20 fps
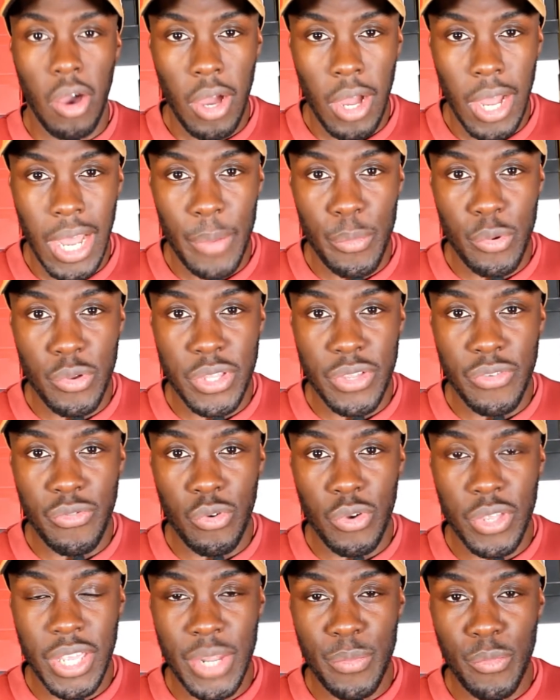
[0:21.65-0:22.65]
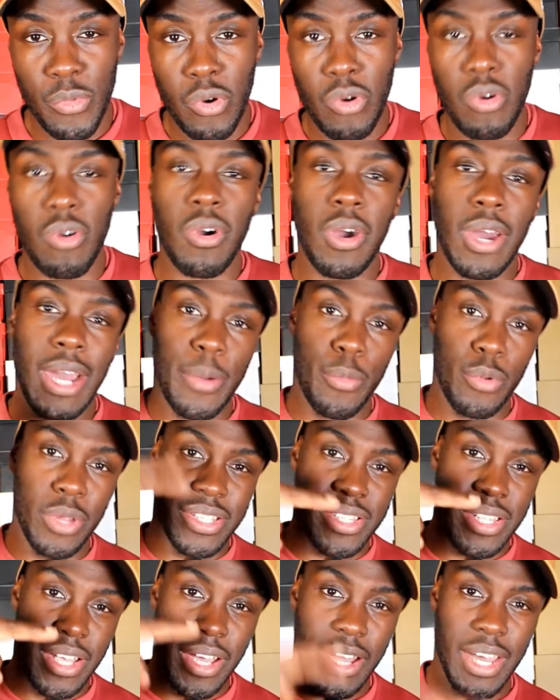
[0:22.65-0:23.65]
Abonnez-vous également à mon
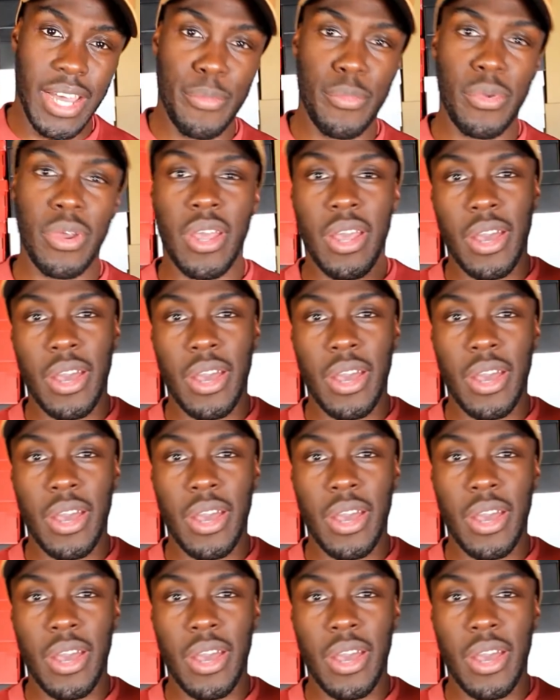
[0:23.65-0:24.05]
Instagram,